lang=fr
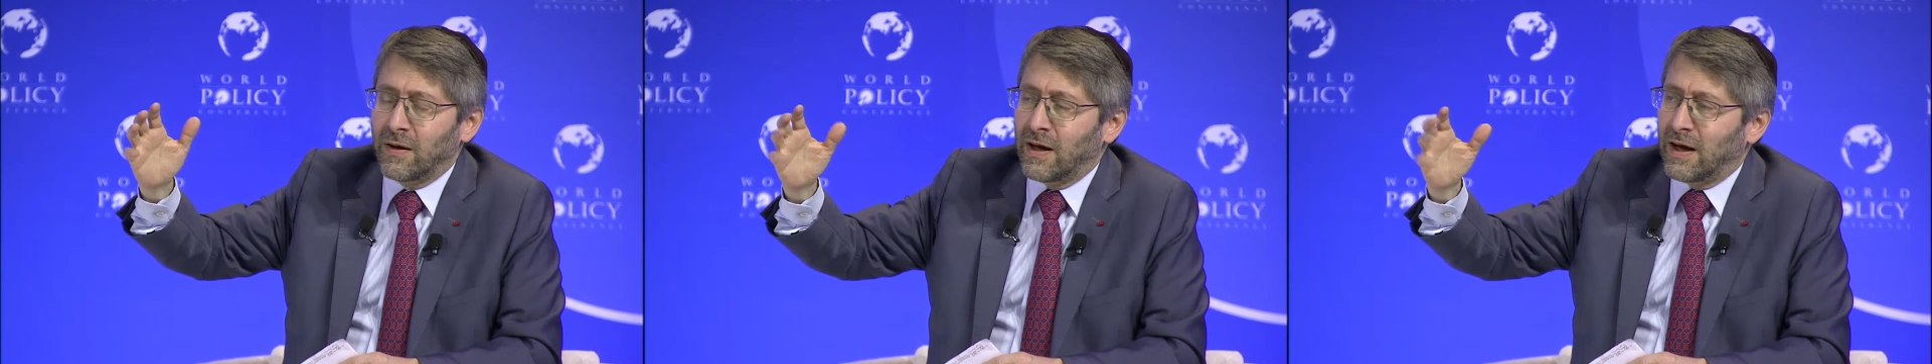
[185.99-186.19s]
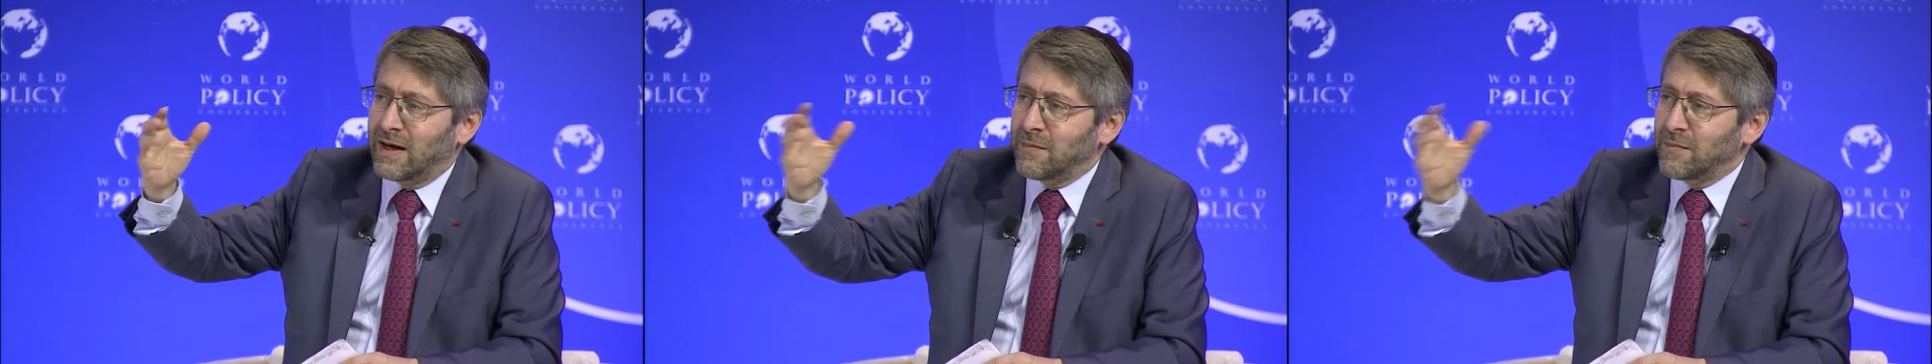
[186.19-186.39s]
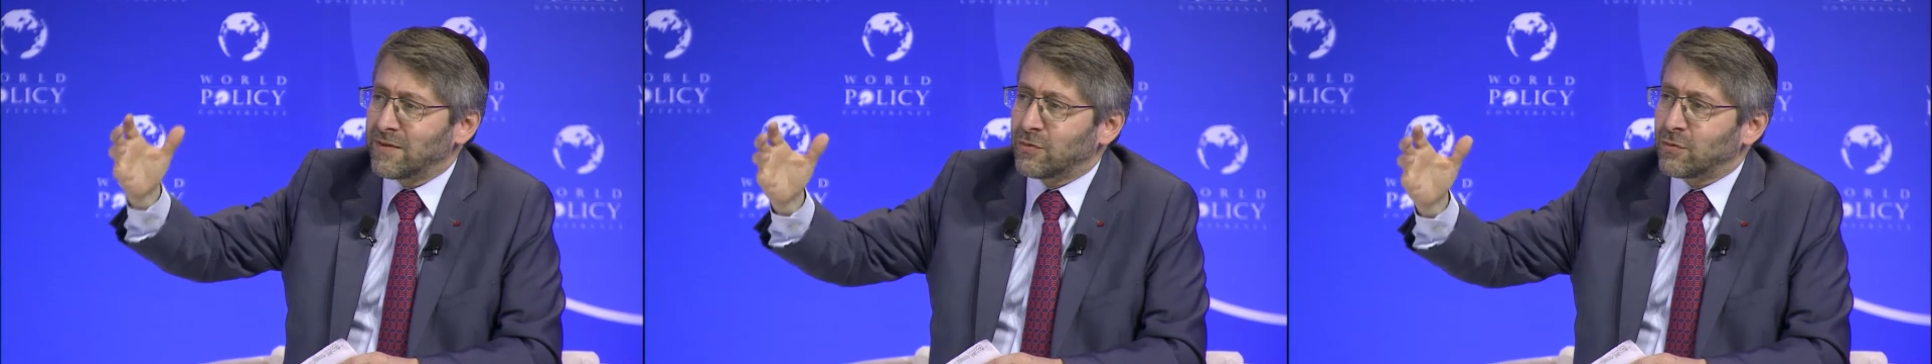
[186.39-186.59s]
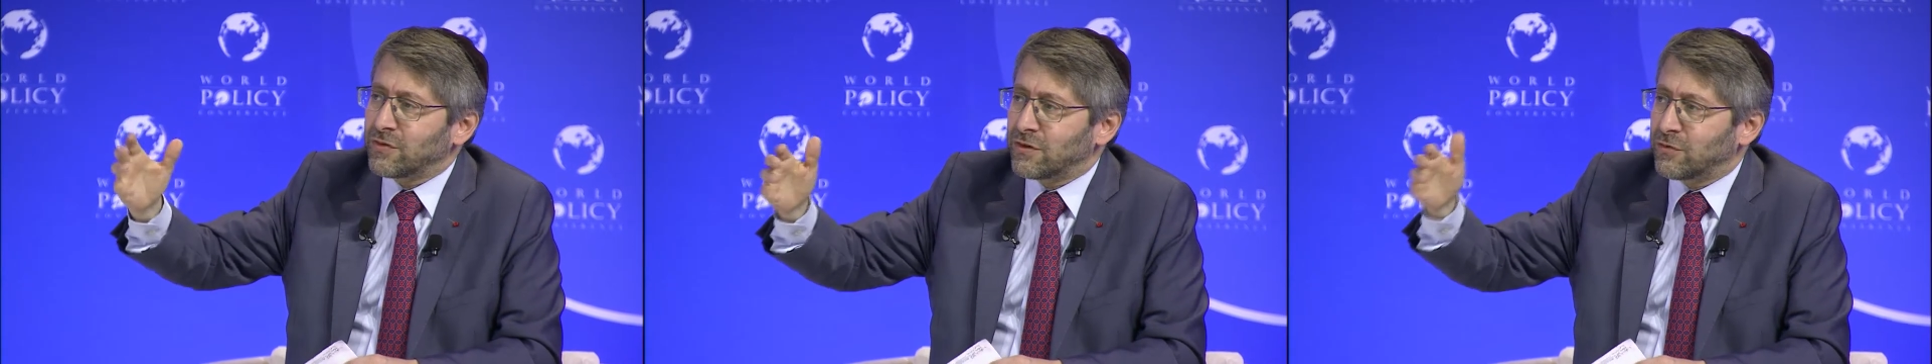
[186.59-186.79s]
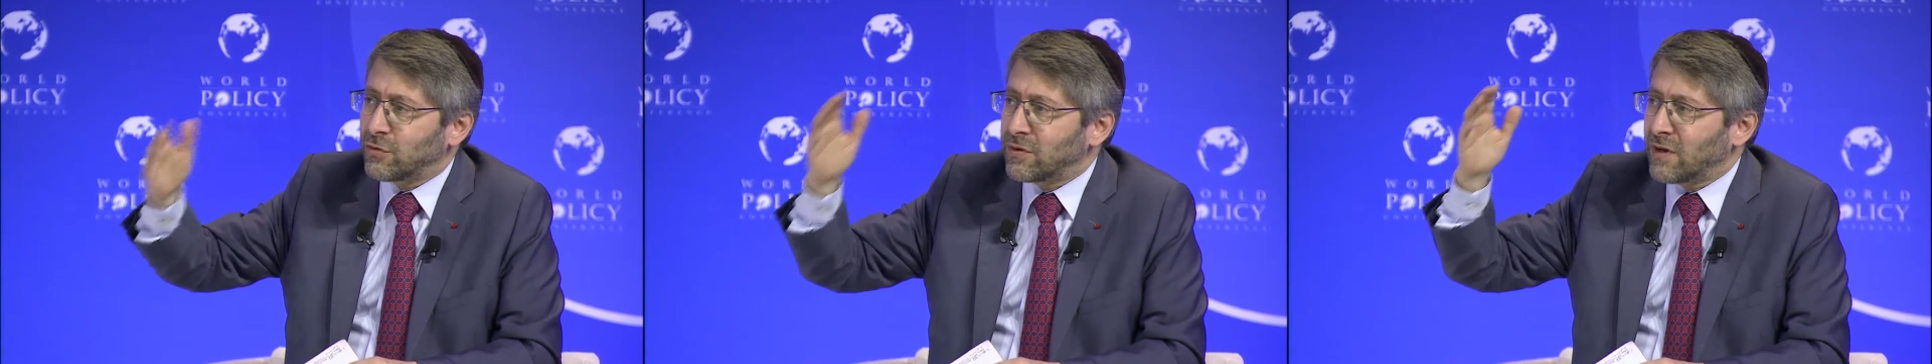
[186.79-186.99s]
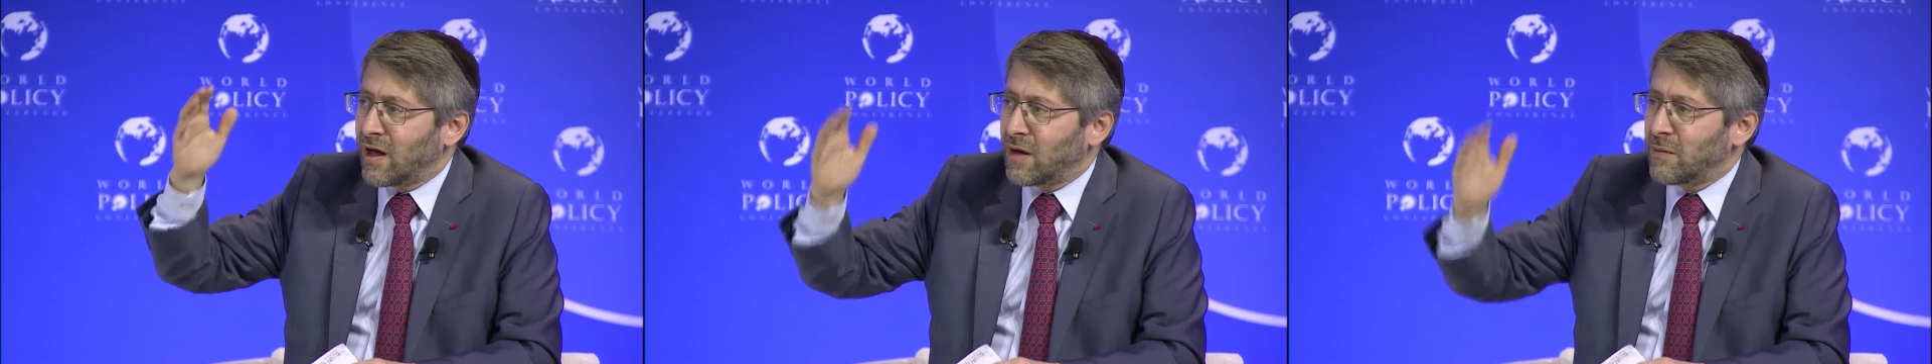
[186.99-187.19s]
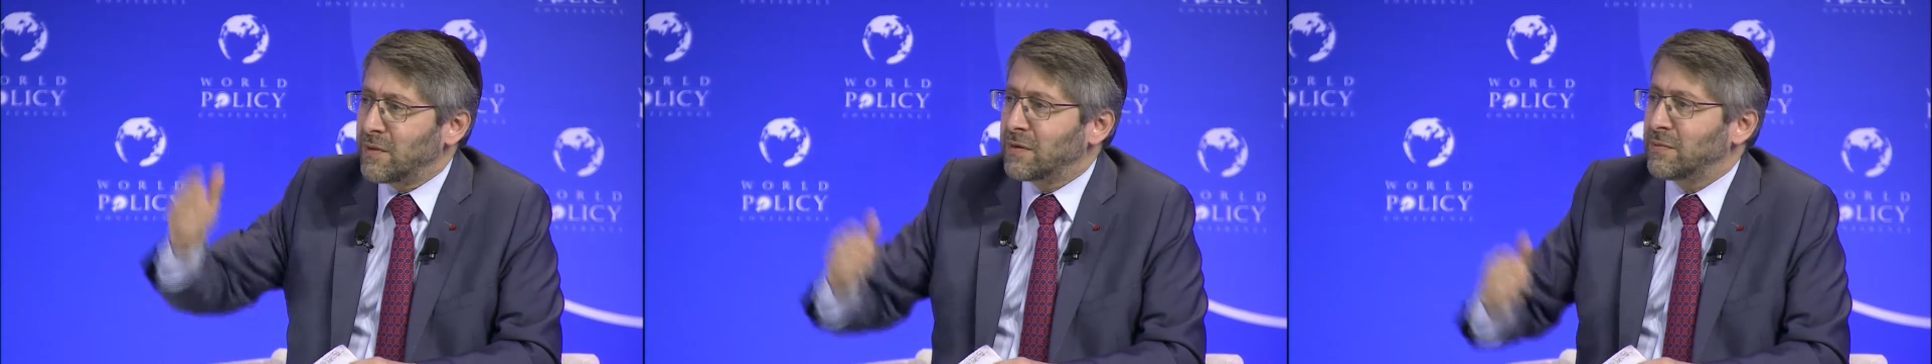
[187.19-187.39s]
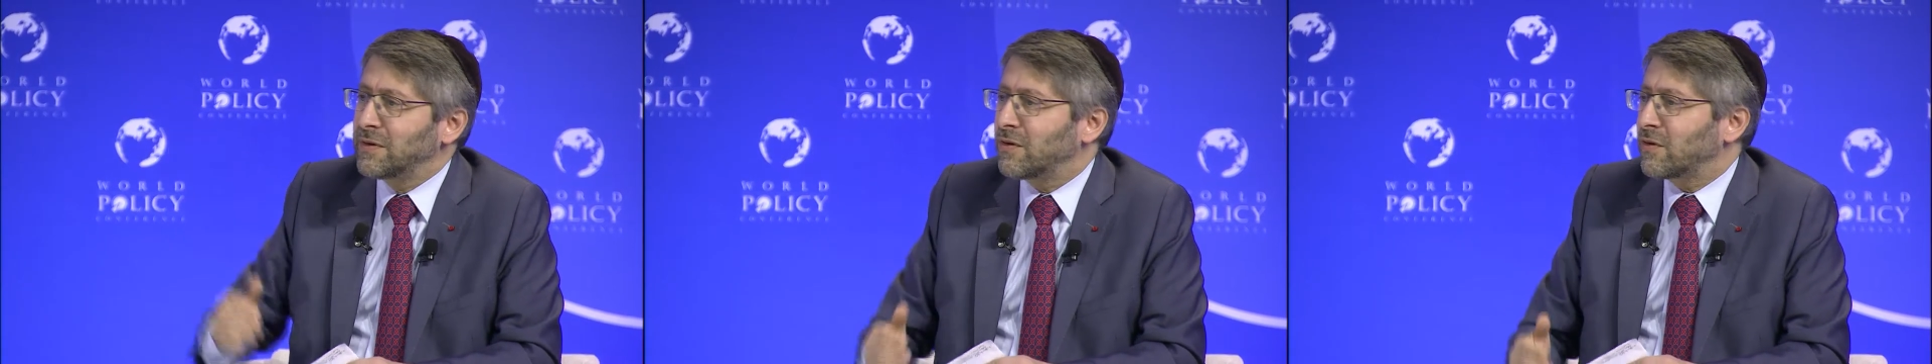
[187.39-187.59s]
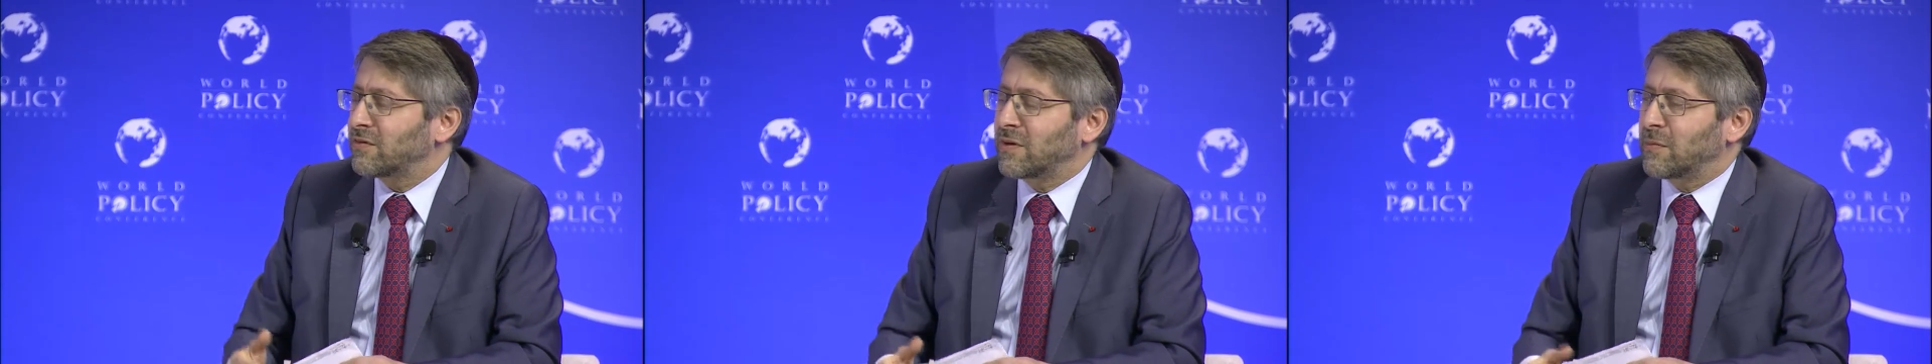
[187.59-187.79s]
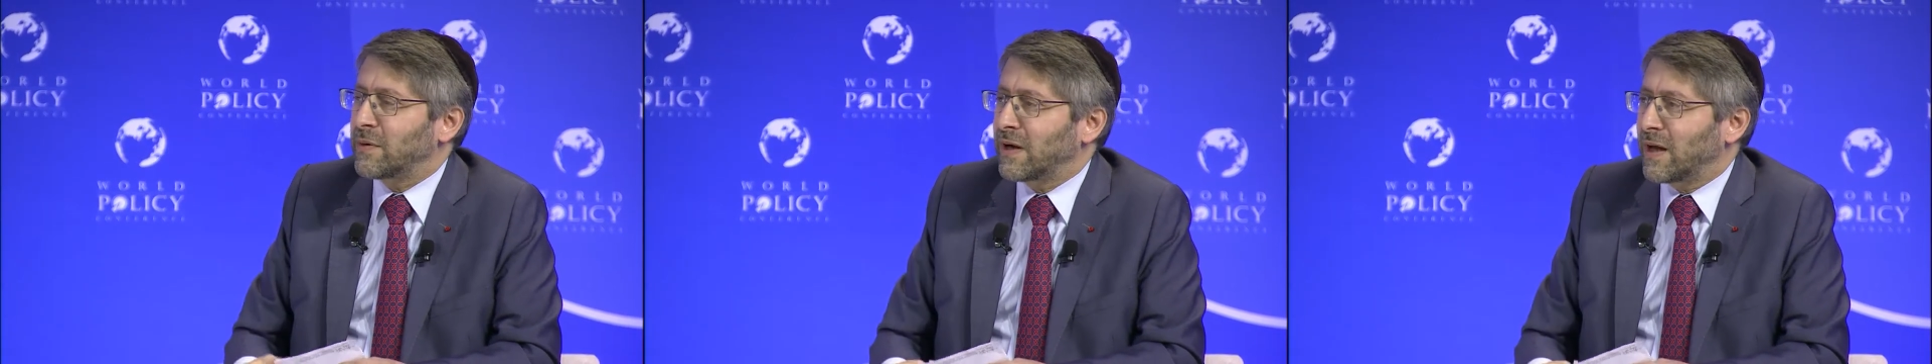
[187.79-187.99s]
à la maison d'études d'un rabbin éminent qui
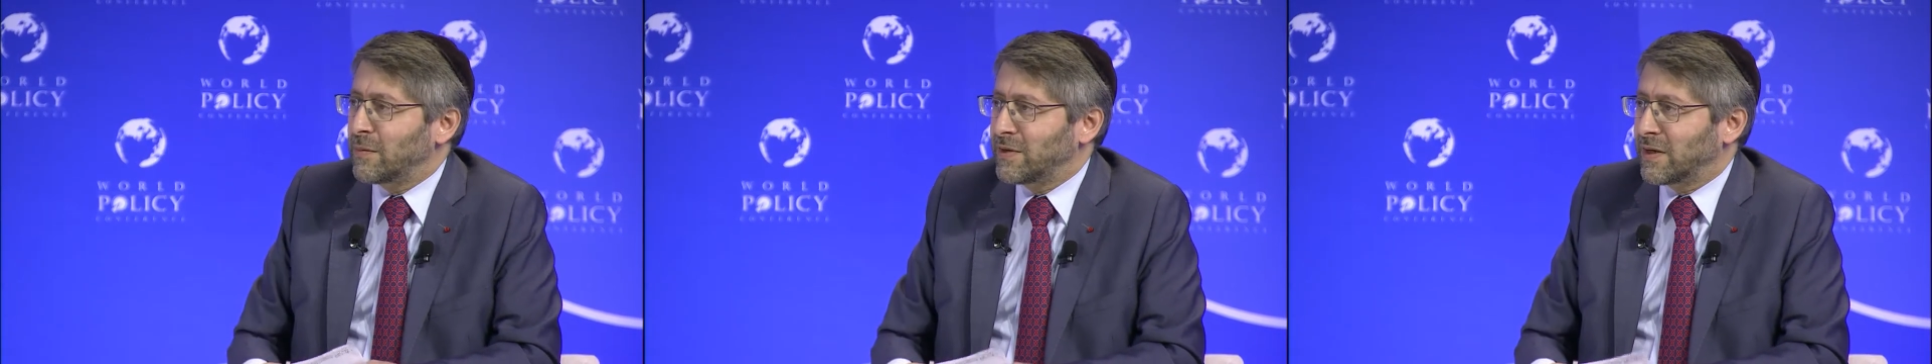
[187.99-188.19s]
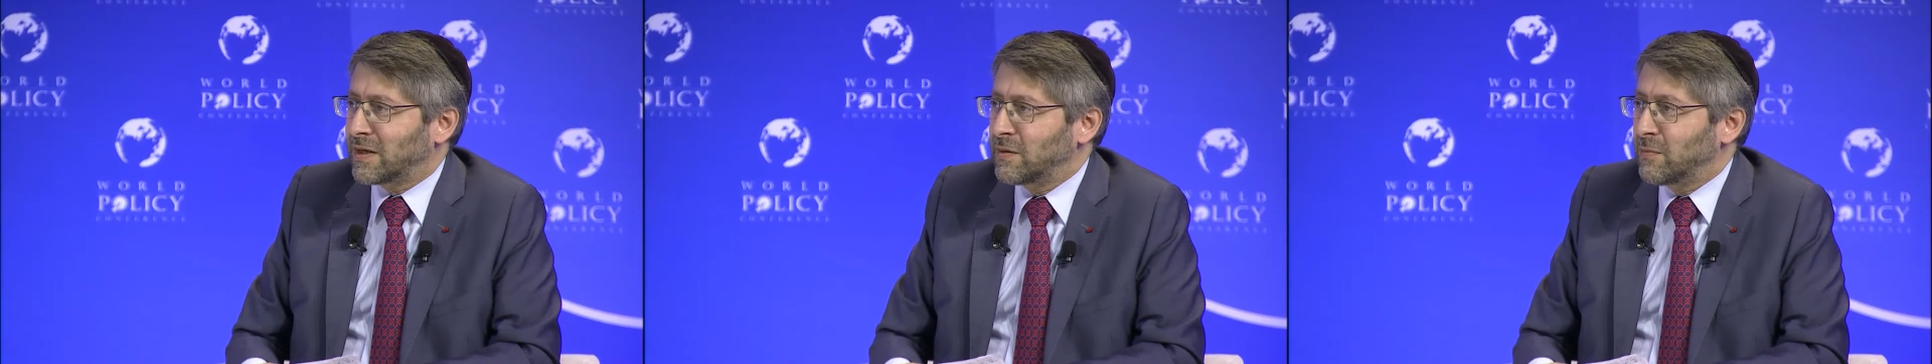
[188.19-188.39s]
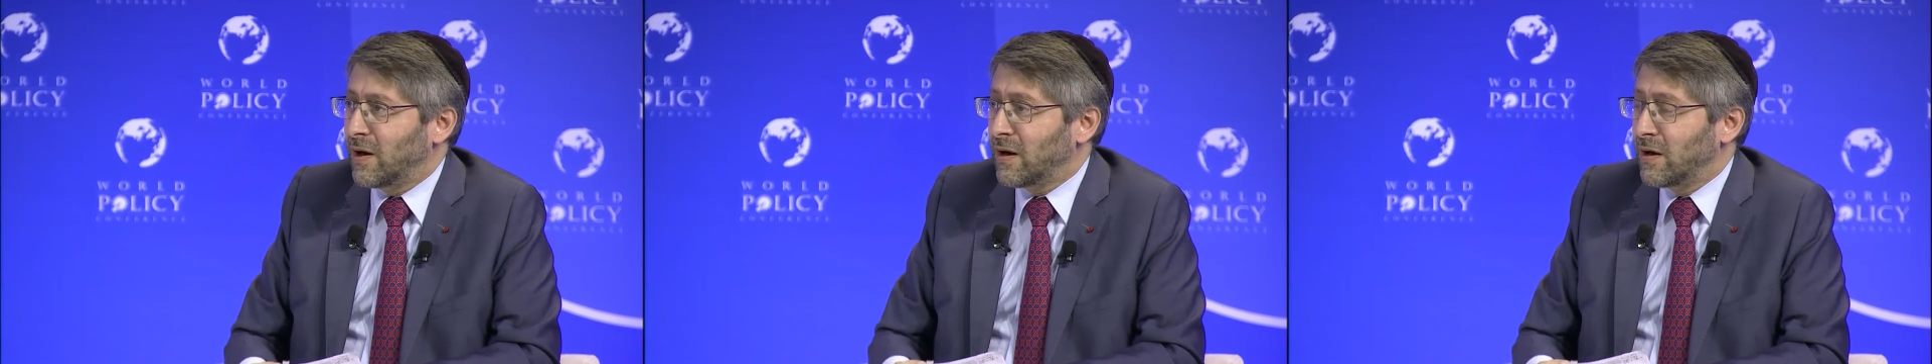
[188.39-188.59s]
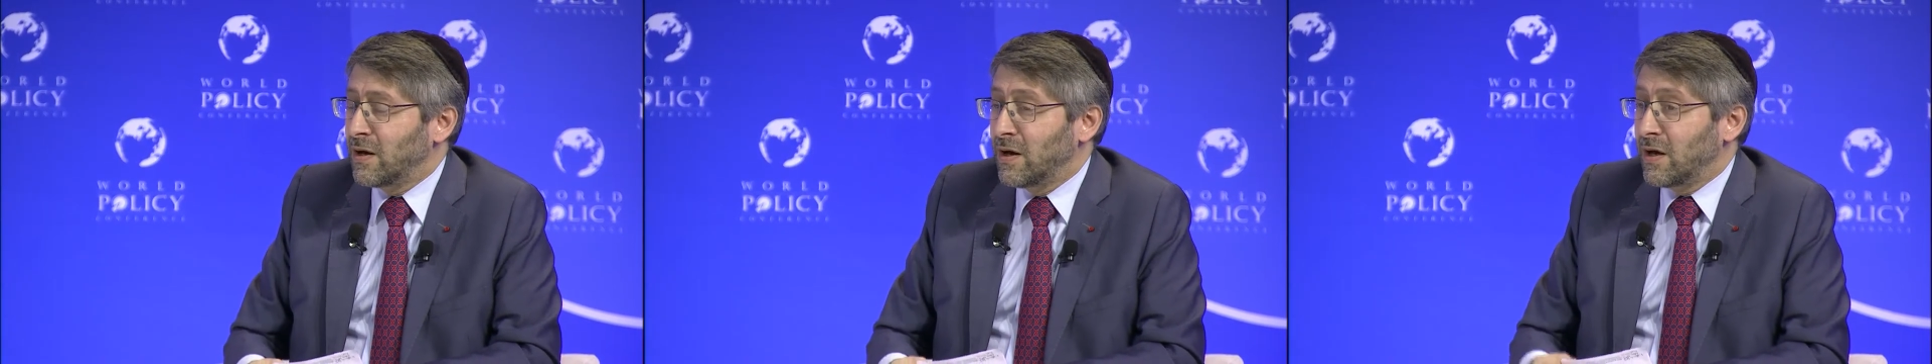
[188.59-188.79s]
s'appelle Rabbi Akiba,